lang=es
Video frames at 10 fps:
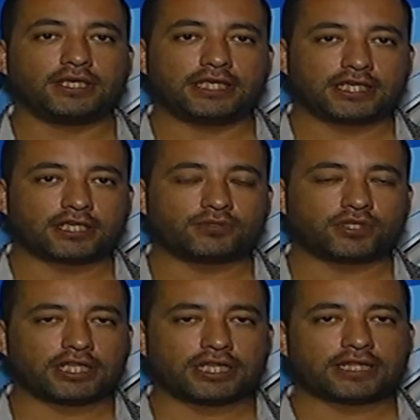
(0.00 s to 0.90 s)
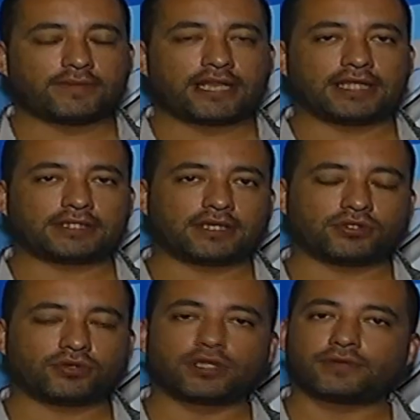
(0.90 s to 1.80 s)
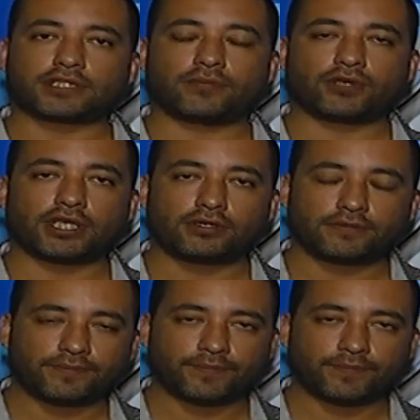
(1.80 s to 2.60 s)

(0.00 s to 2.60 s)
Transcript: inscripciones en el tema de la asignación universal por hijo?